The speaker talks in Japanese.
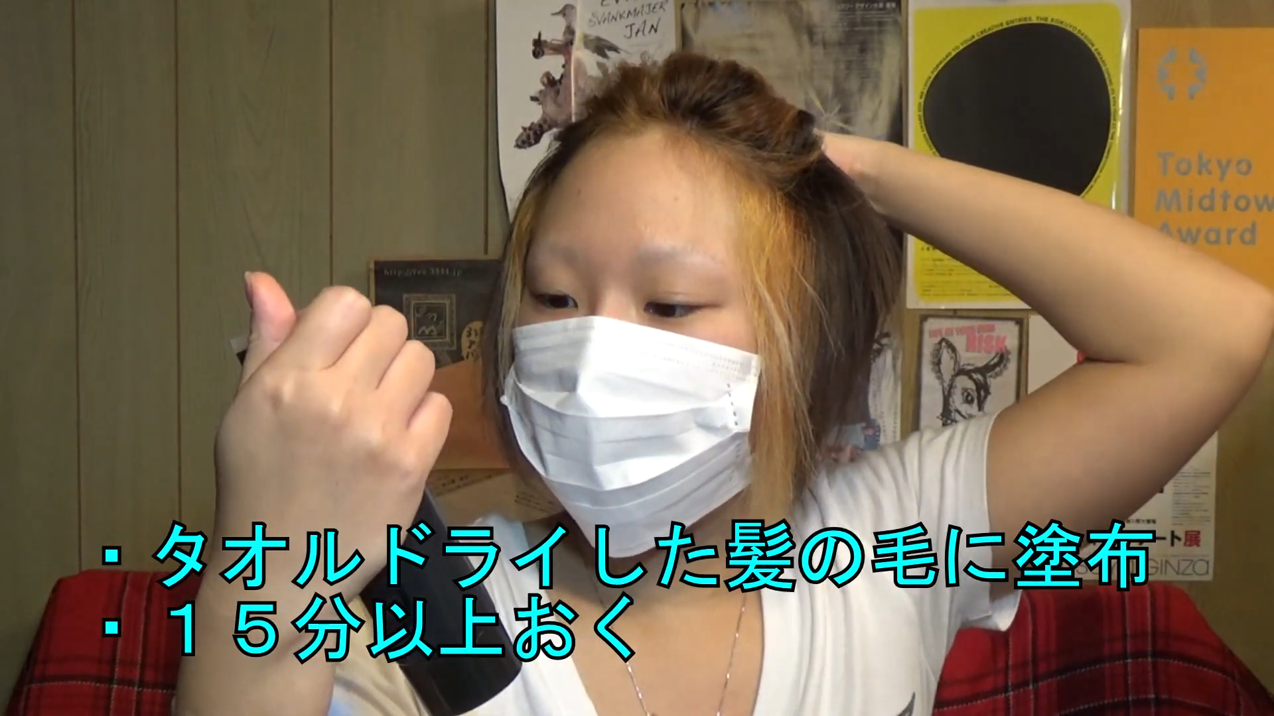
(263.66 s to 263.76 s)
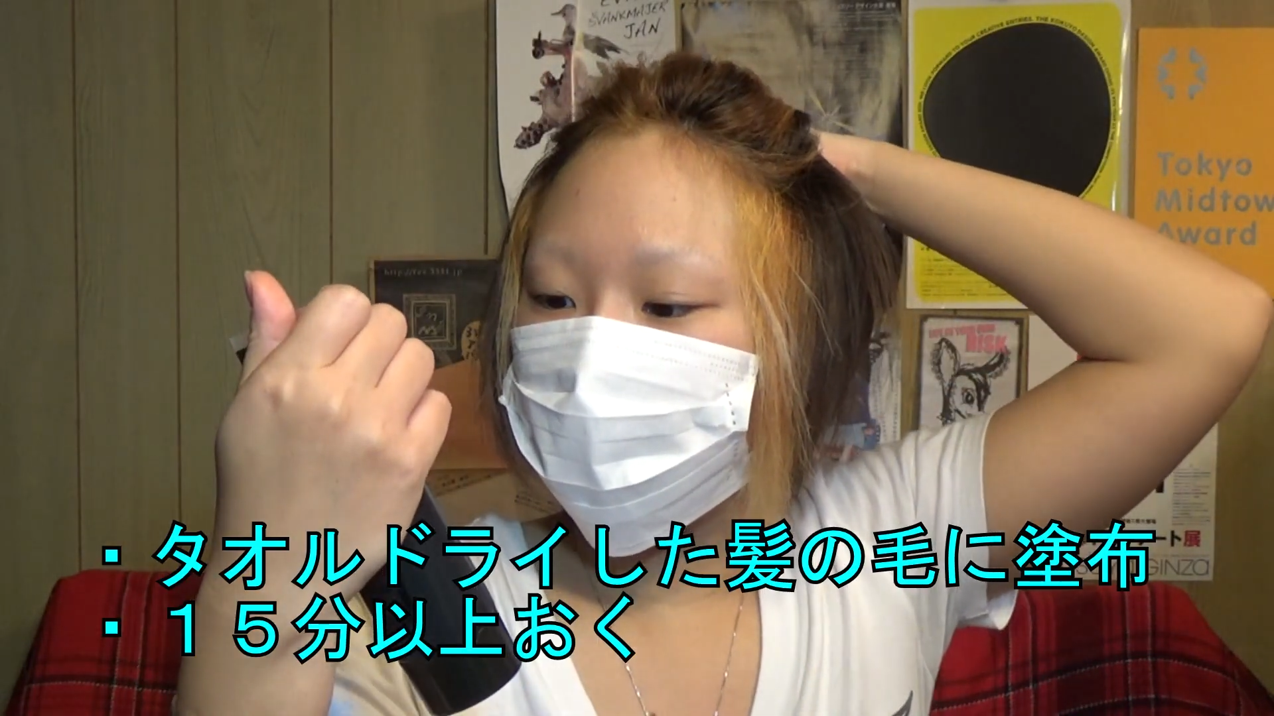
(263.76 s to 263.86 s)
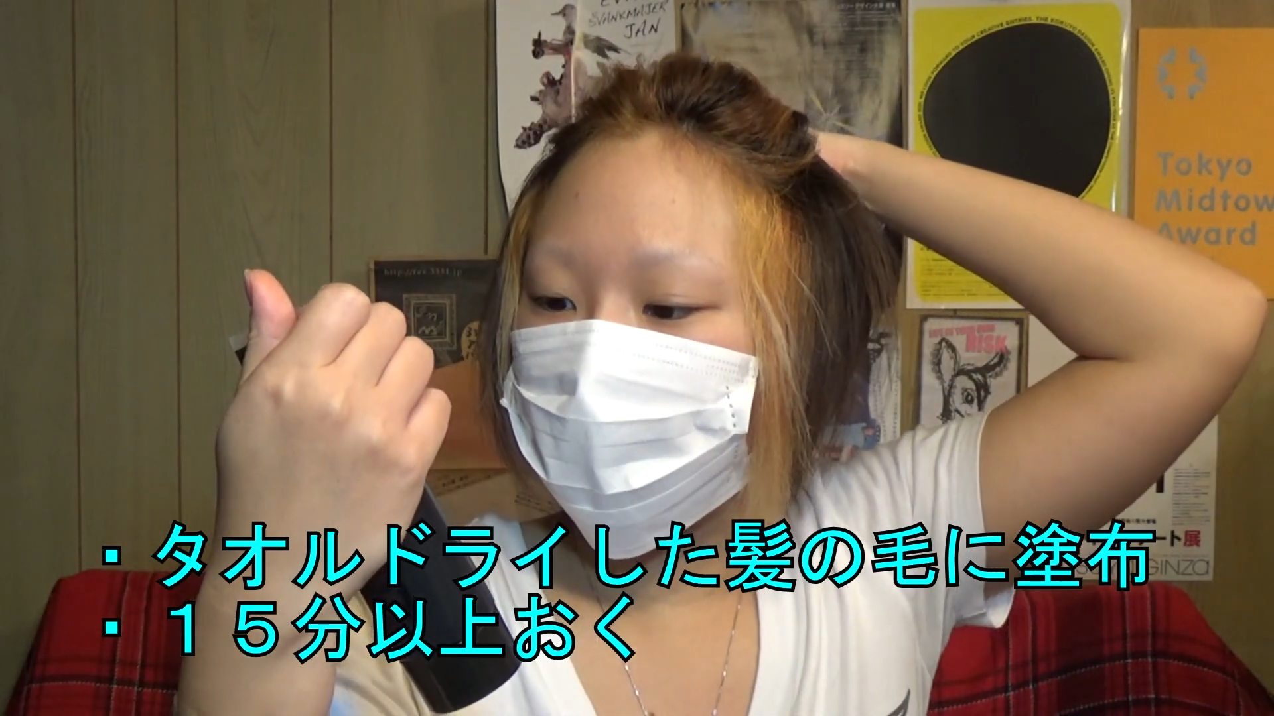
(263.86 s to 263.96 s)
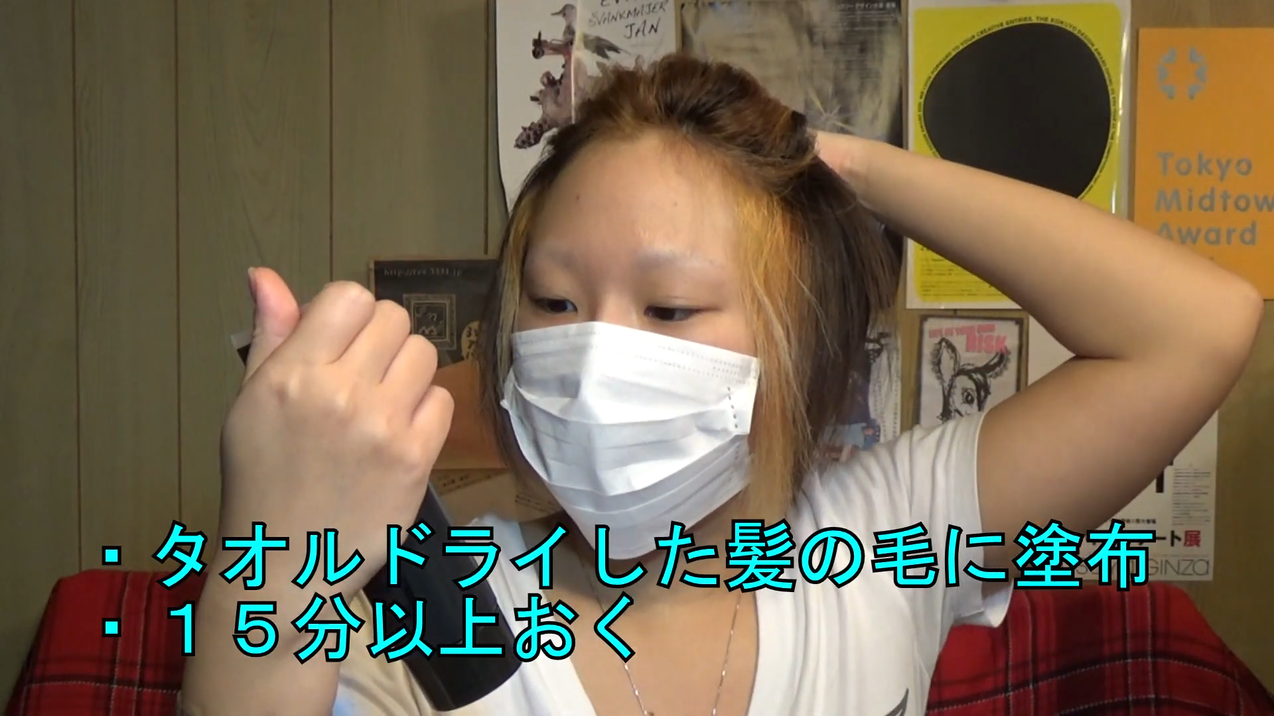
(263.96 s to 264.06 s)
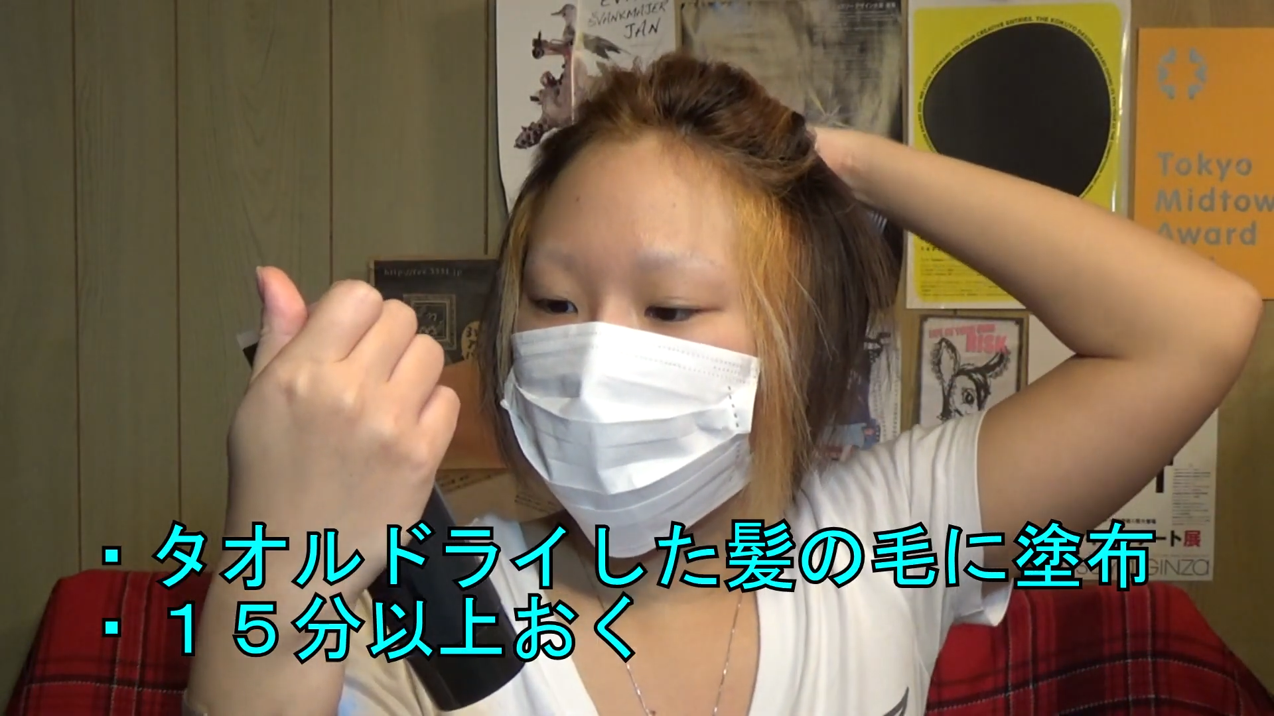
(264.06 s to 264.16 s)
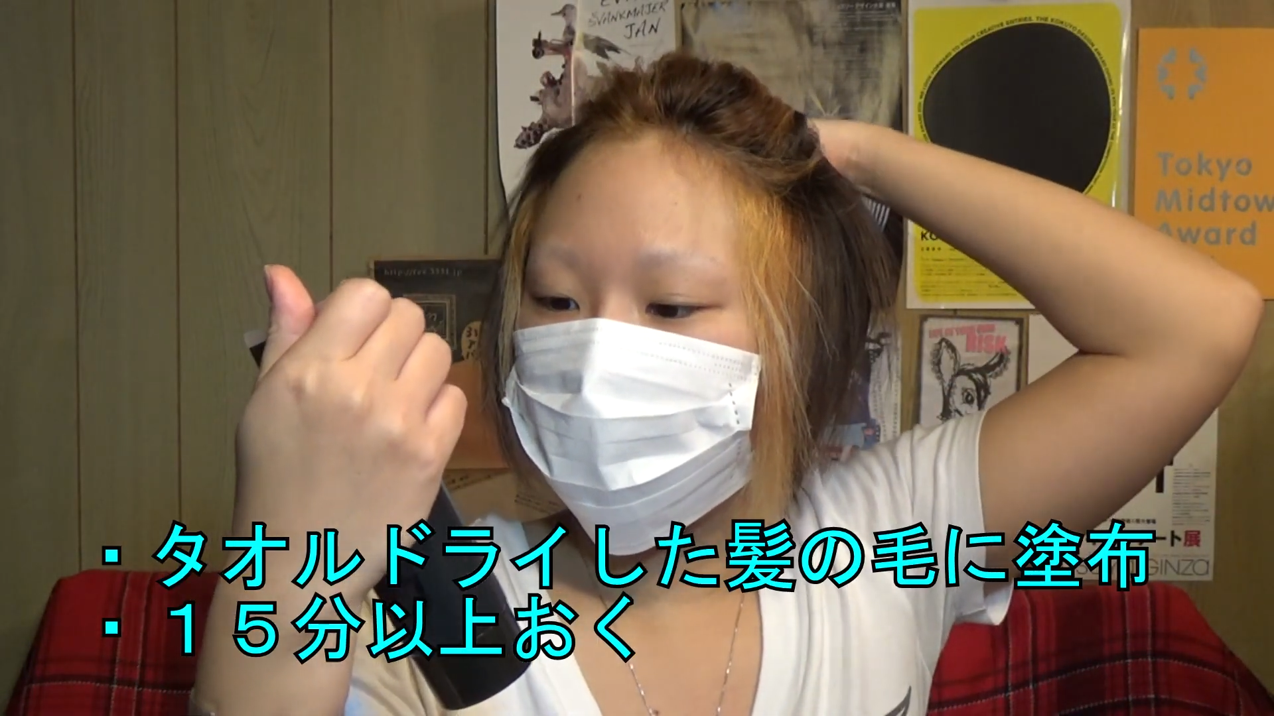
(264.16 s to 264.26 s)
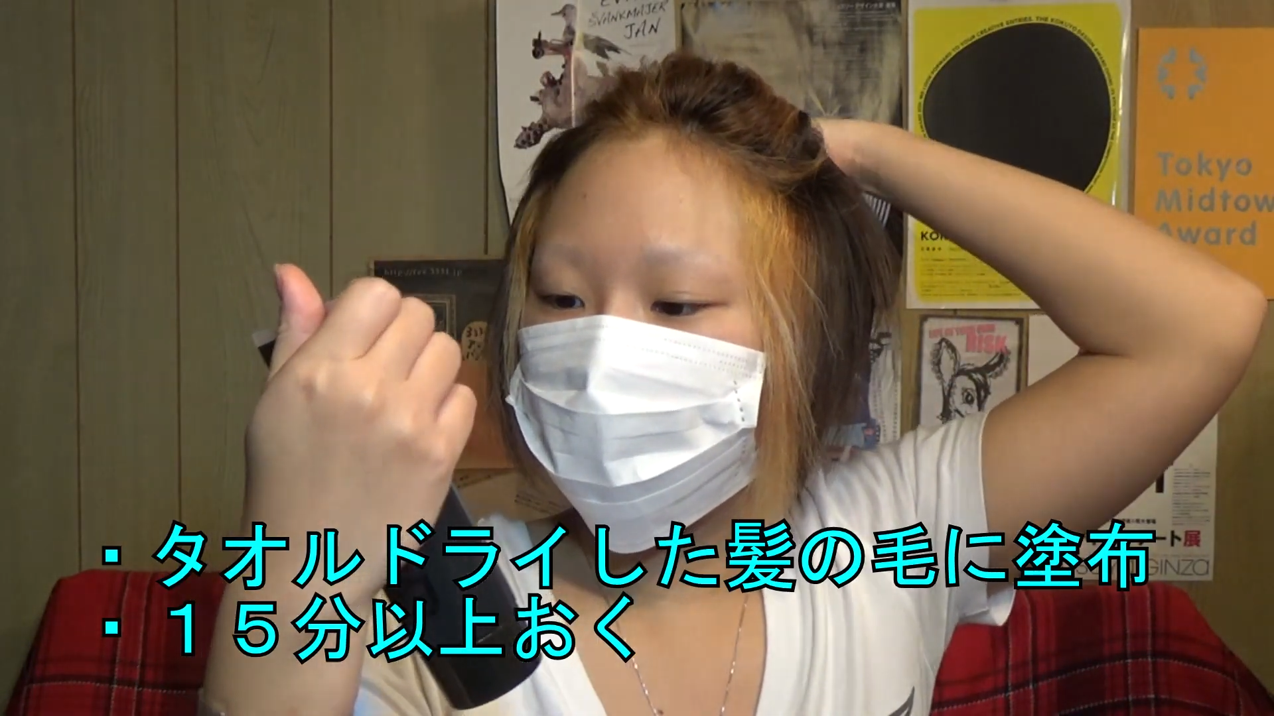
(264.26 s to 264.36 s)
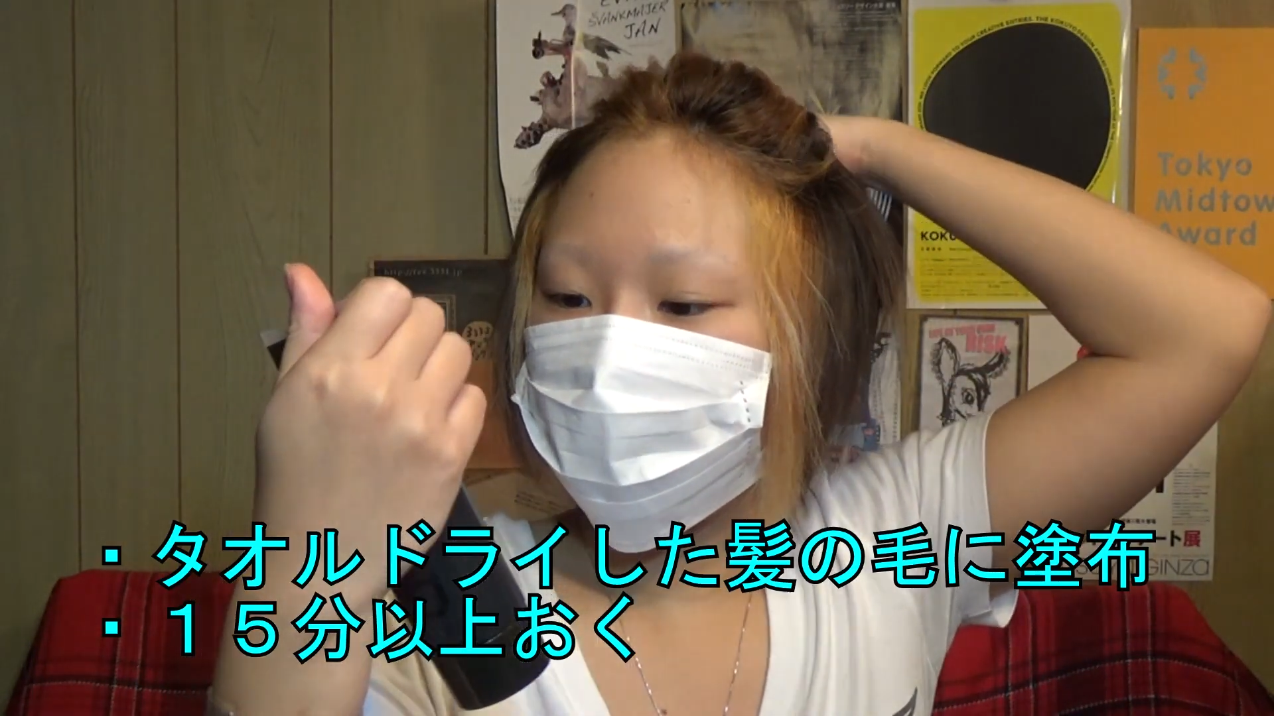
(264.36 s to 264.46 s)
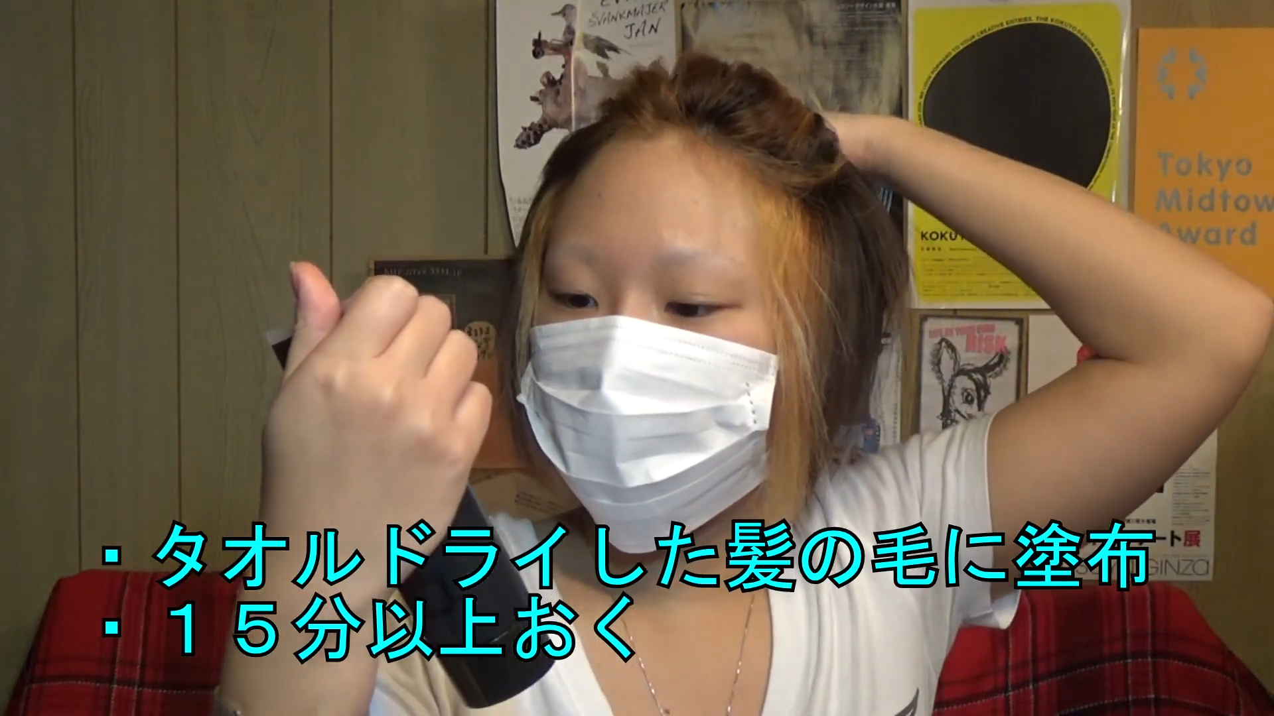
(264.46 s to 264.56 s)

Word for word: ドライを良く